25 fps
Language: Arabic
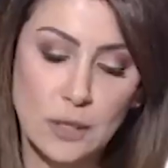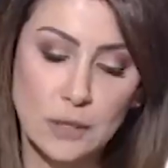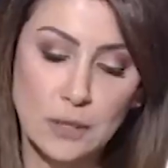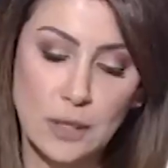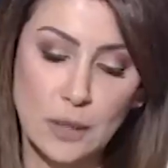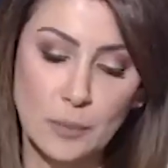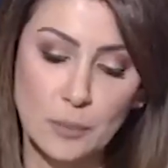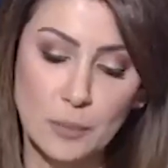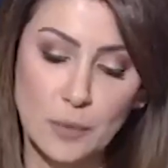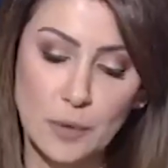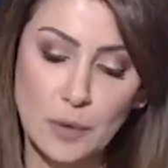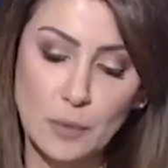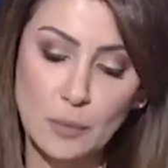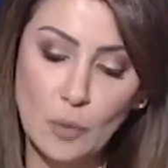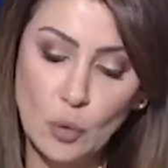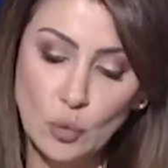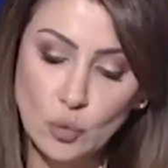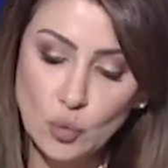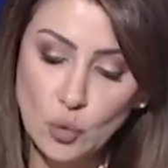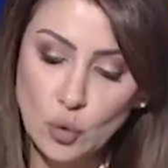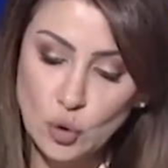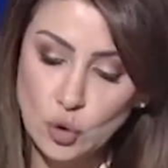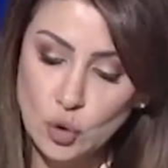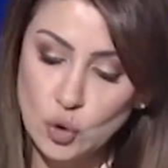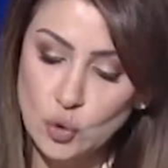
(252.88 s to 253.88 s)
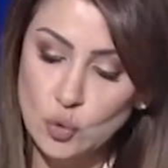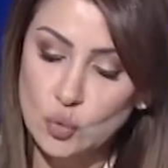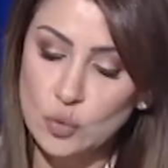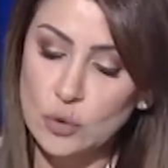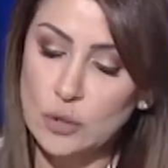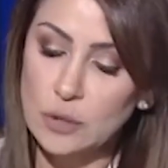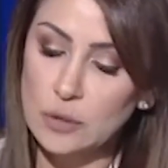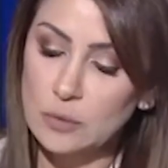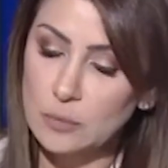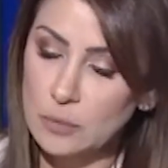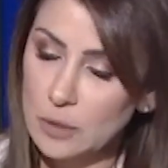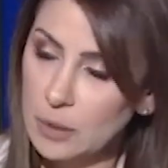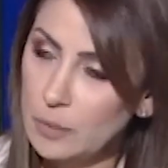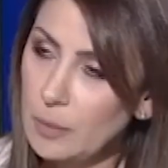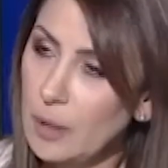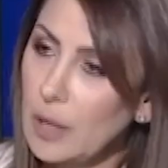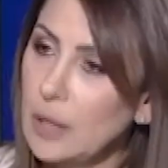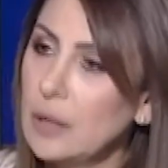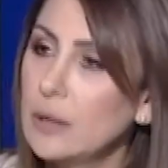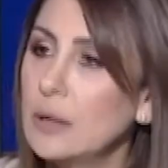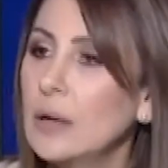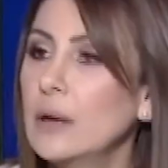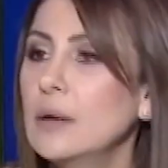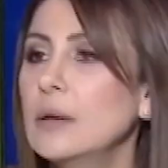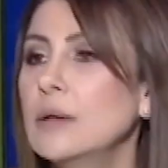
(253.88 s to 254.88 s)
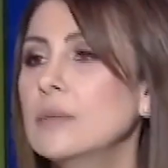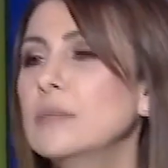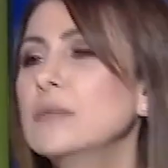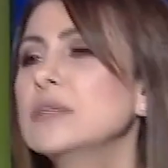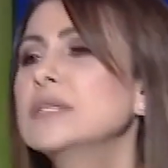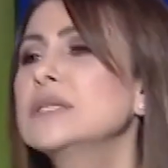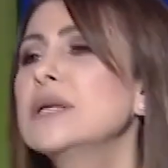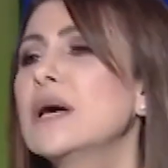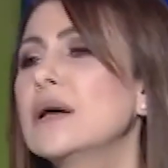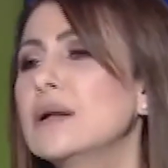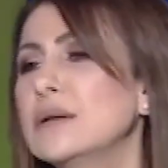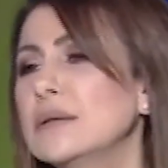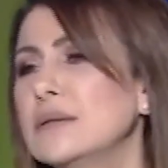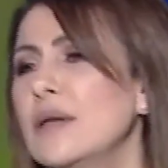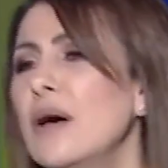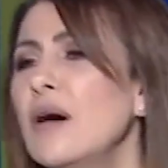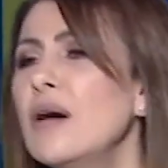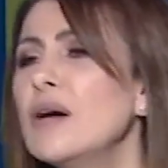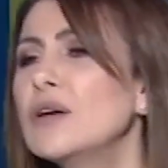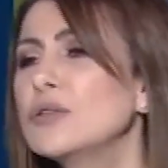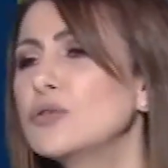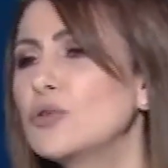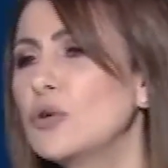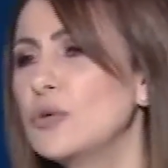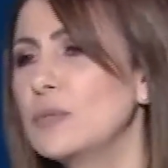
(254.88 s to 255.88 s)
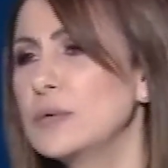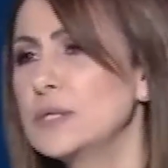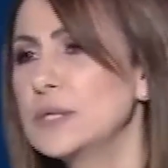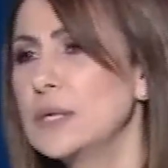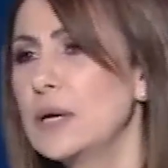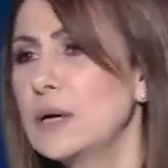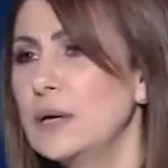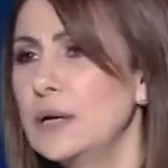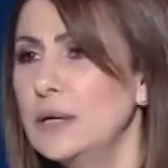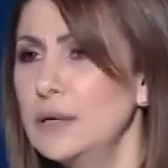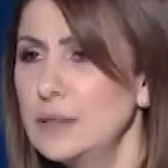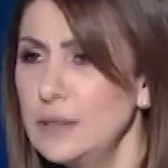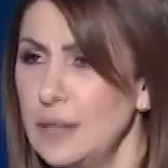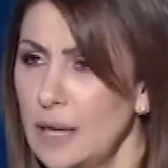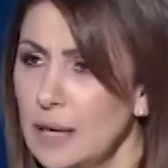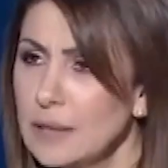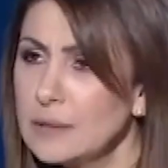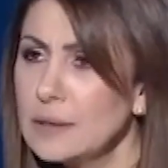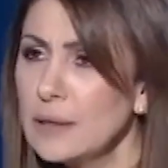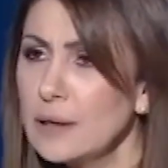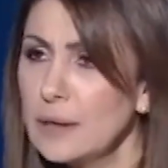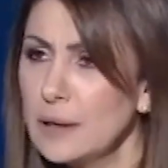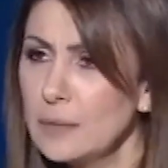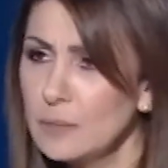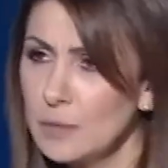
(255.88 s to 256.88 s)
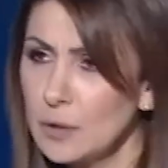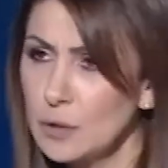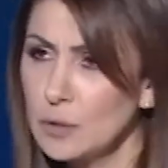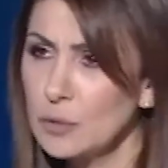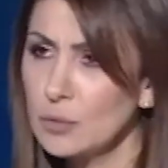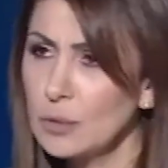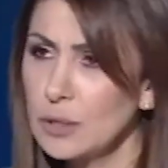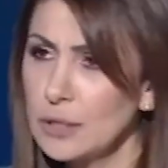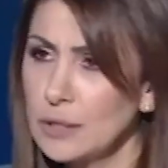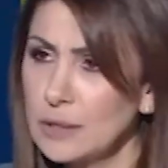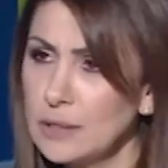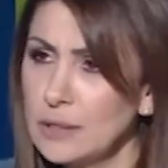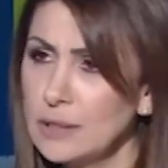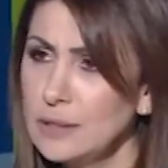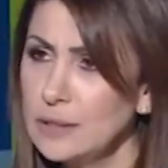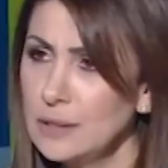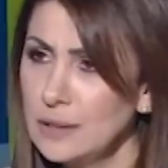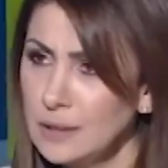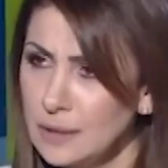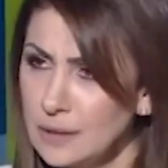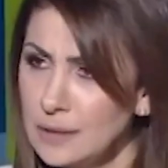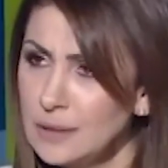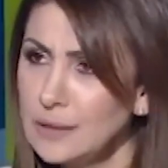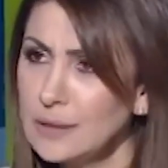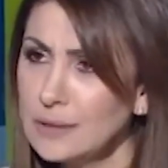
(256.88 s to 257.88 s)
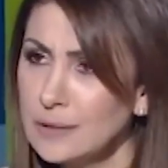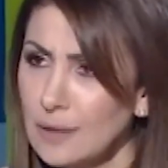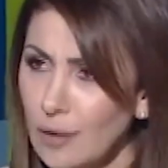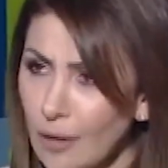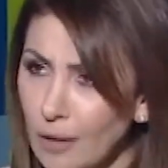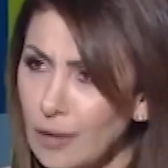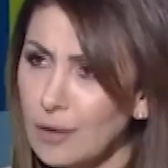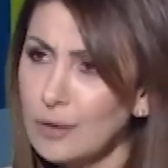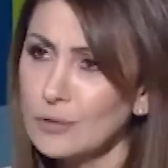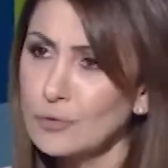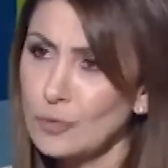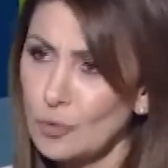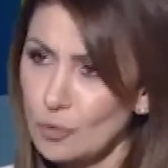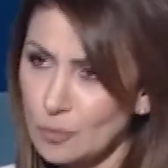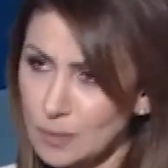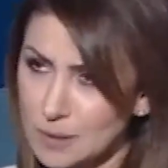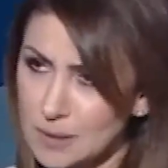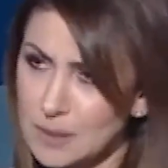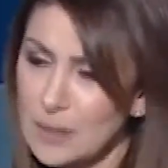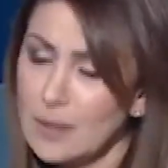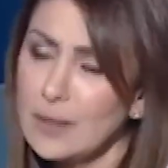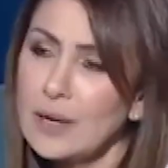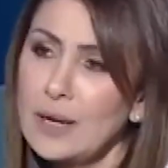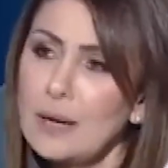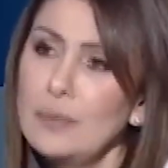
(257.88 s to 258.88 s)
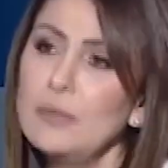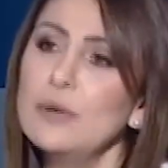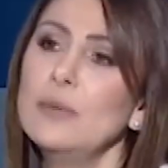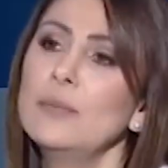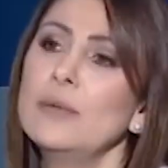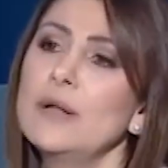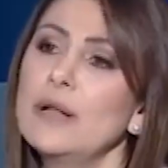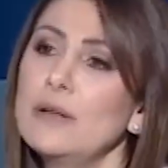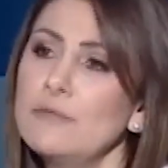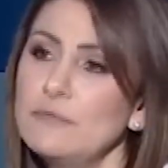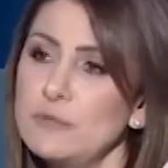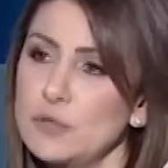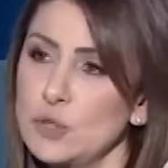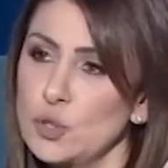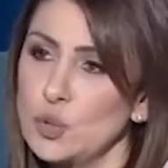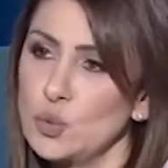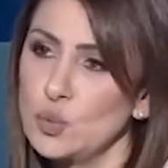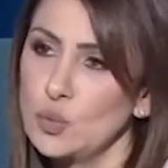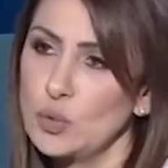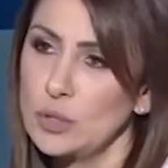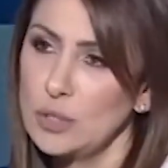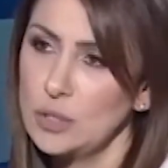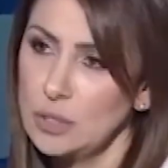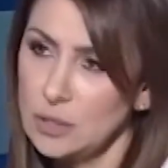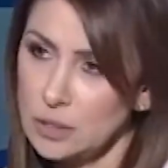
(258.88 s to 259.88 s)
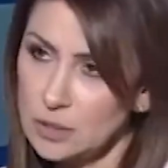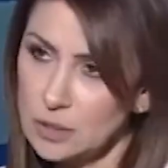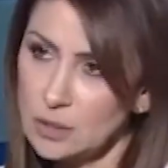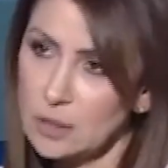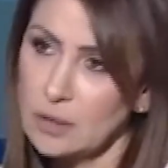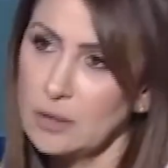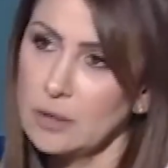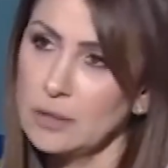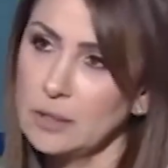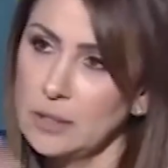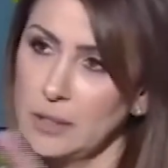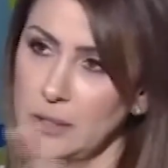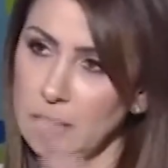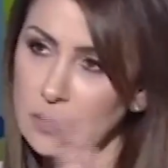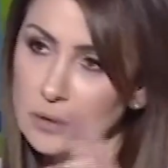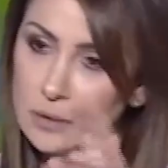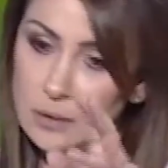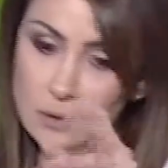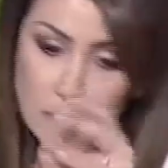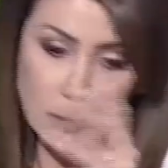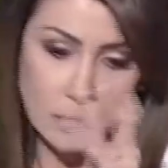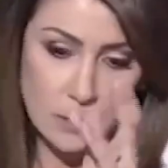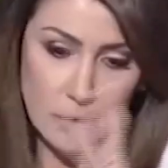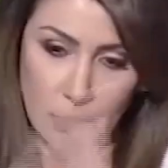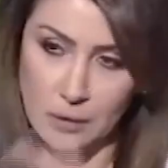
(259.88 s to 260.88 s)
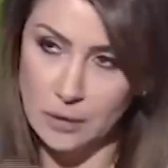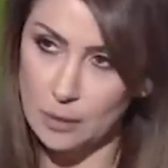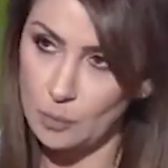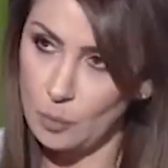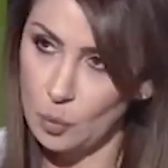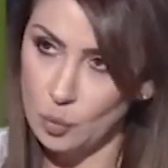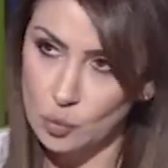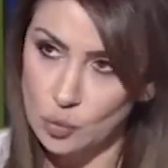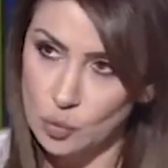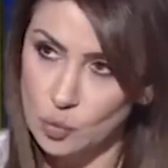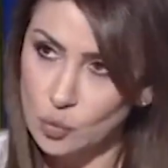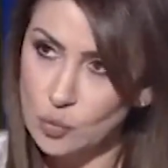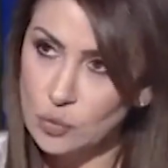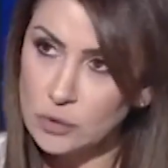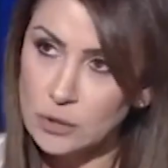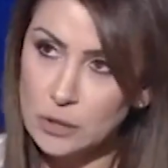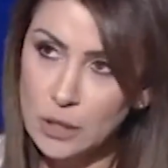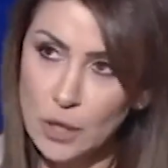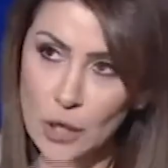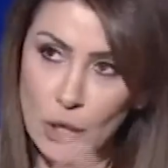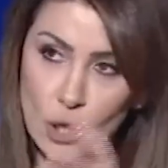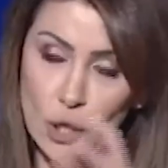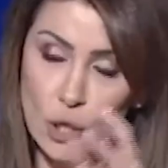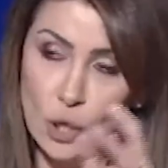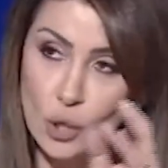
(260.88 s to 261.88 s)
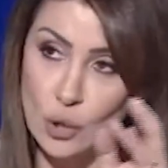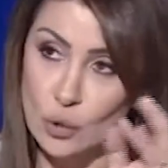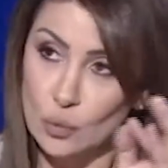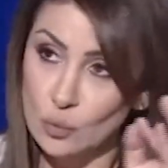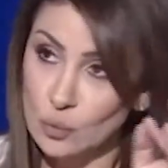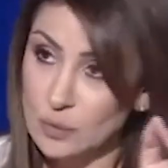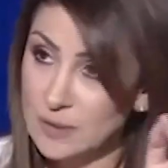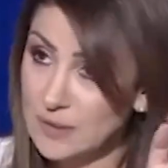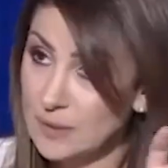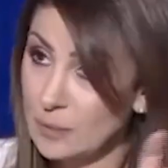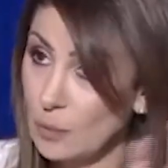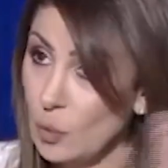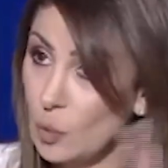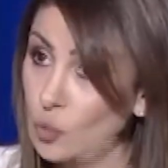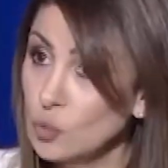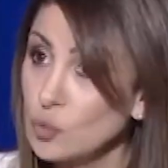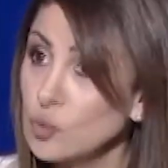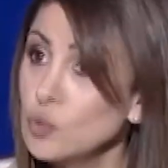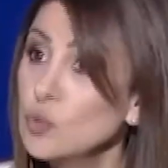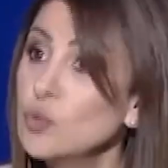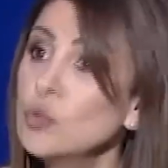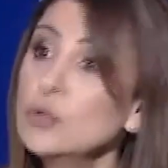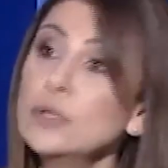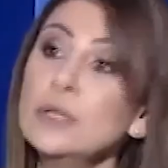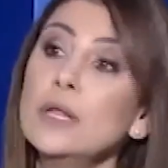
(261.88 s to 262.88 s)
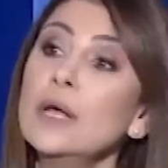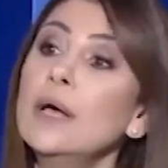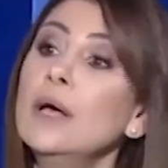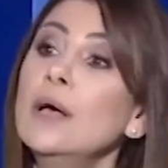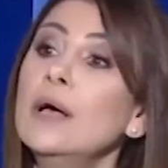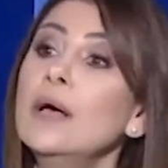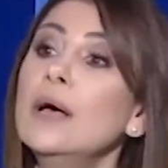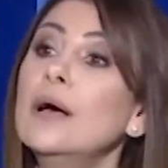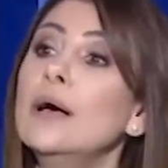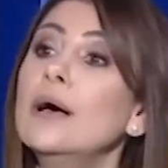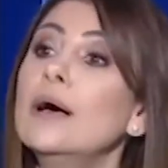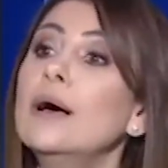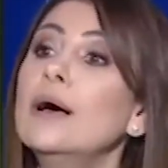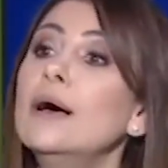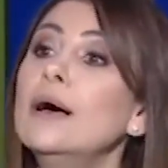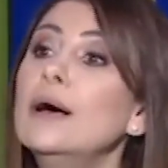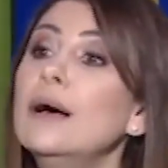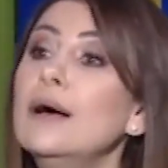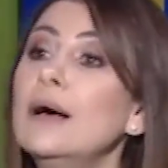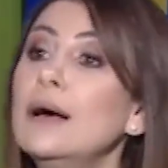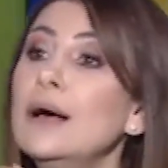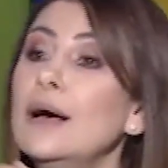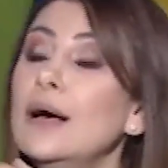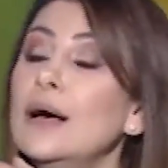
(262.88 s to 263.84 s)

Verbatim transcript: طيب الموضوع السوري مثل ما قلنا مصالح تقاطع مصالح يعني هذه القمة الثلاثية هي تقاطع مصالح بالملف السوري إيراني الإيراني موجود الروسي موجود اختصر لك إياها